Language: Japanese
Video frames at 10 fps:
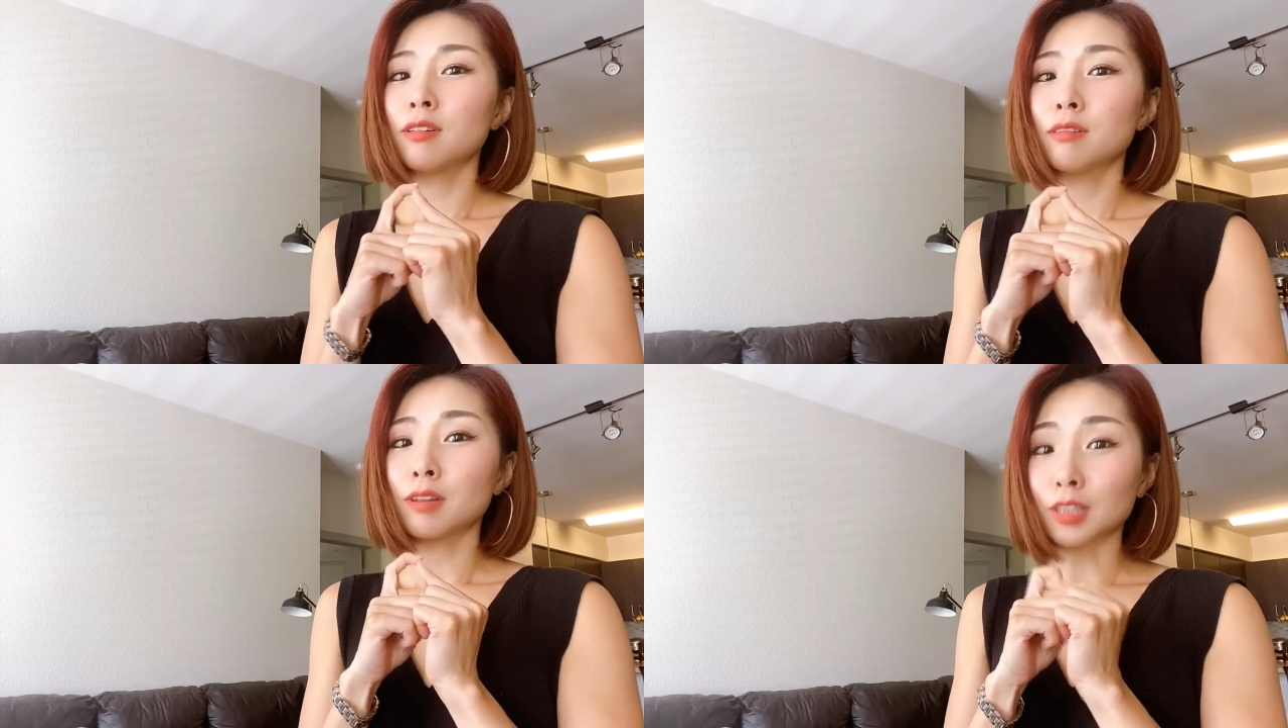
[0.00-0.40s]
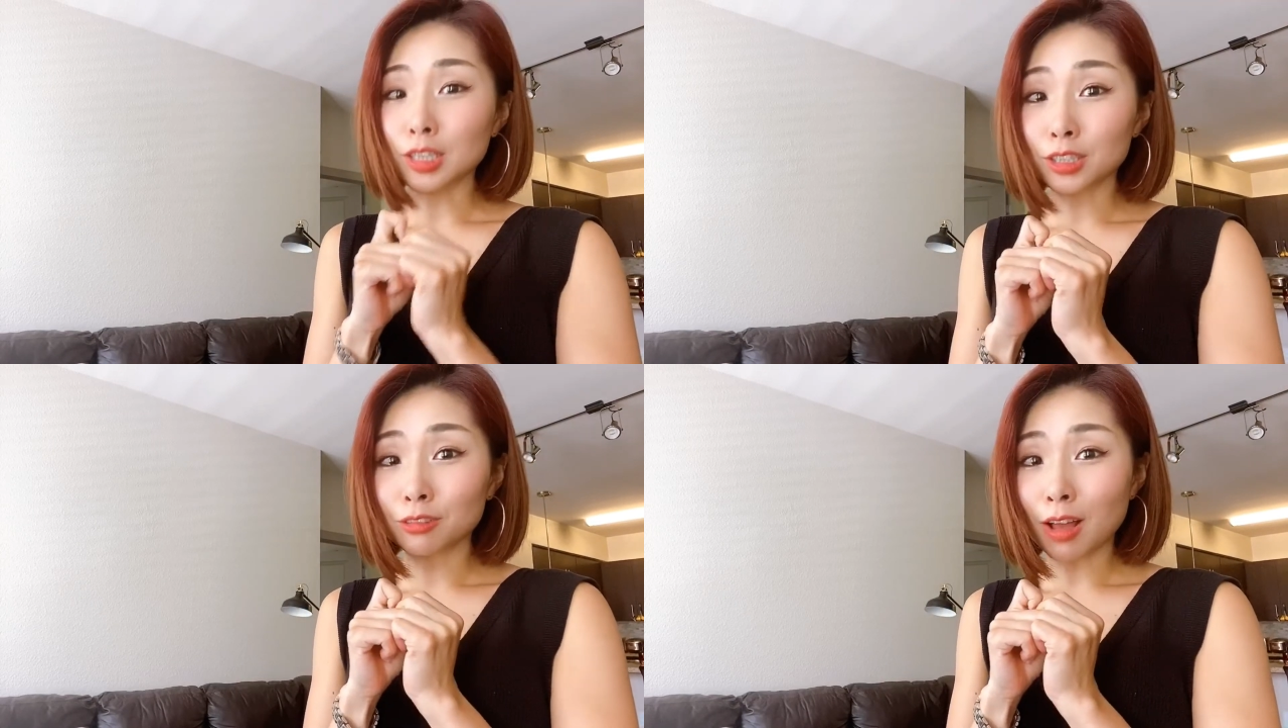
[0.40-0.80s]

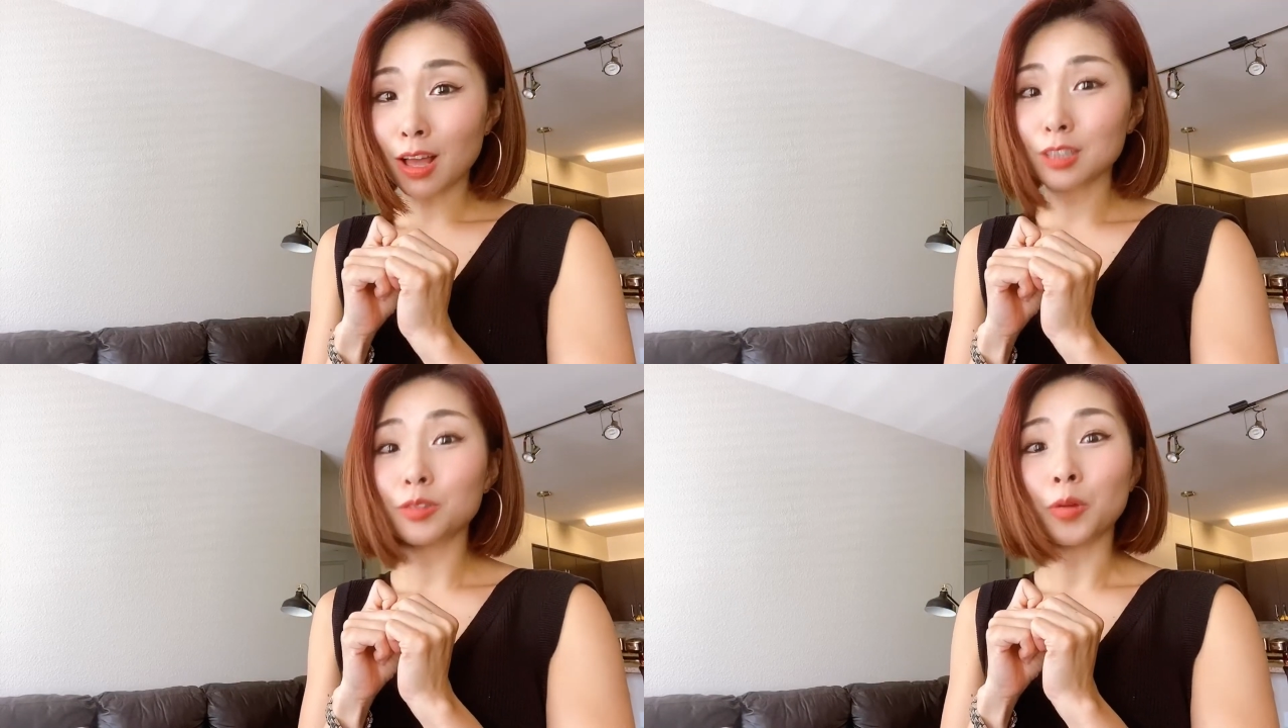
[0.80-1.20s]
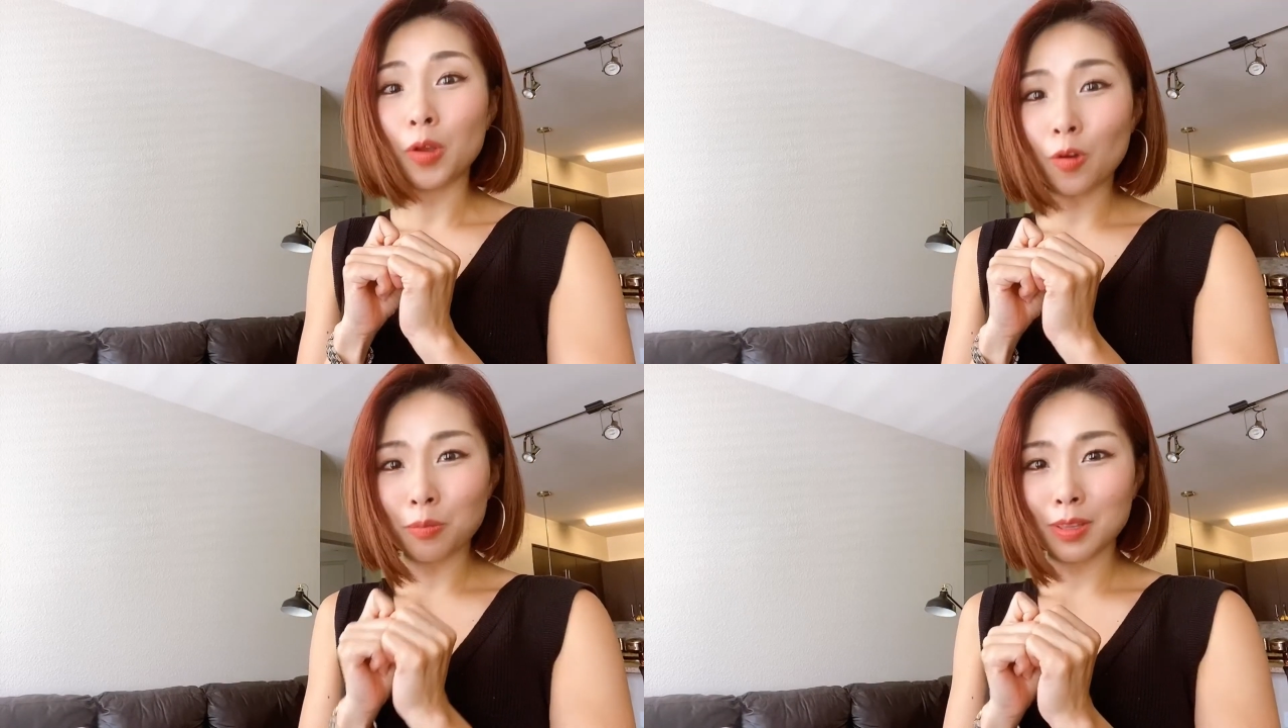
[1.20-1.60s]
私はそれ
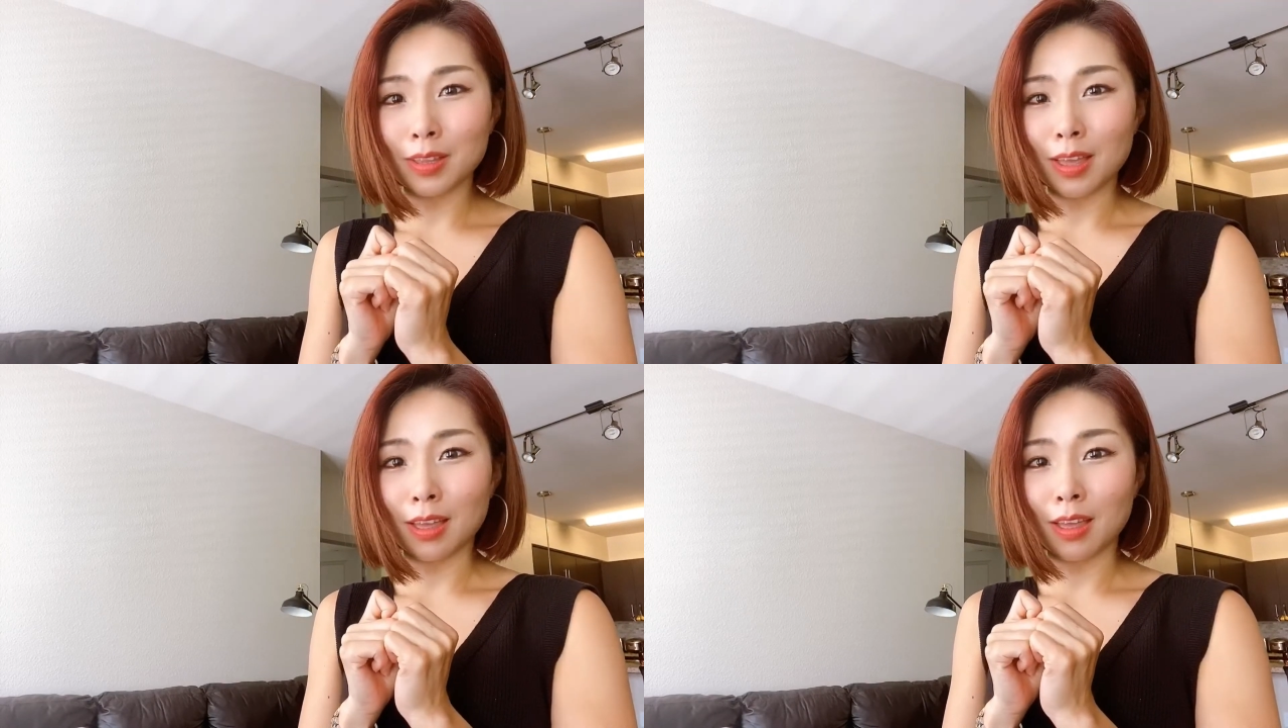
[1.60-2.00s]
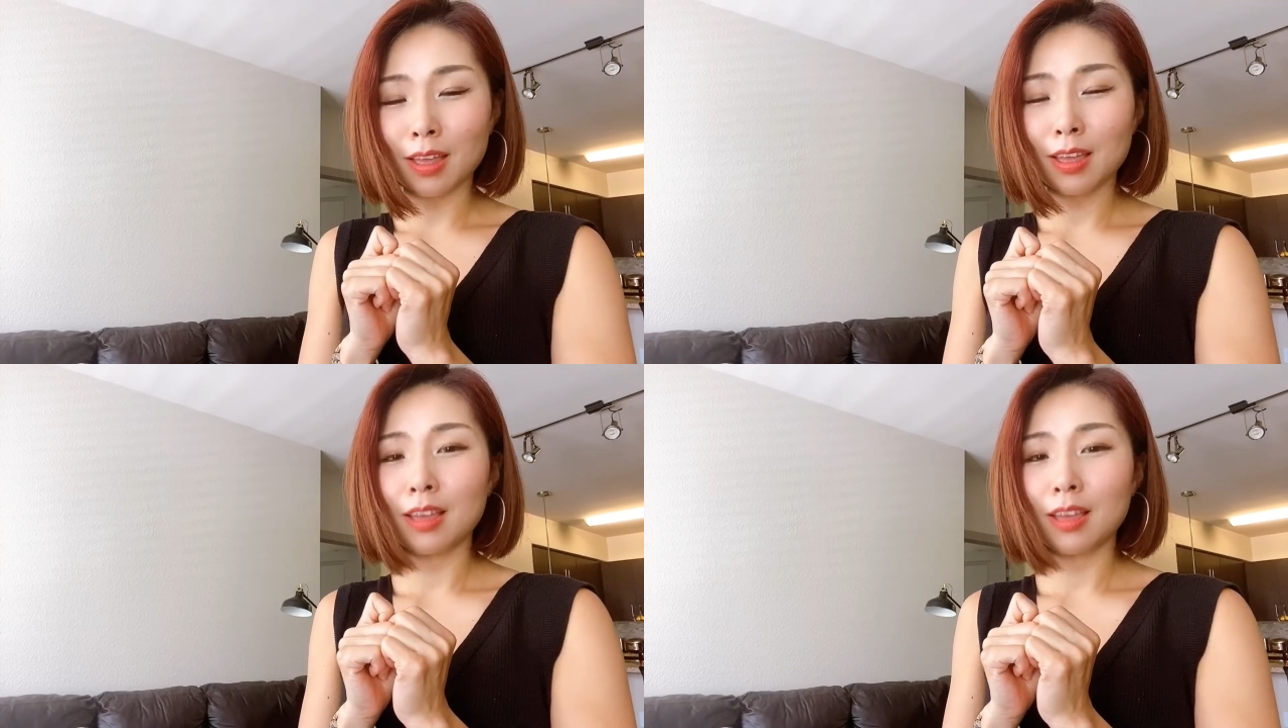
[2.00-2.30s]
を見て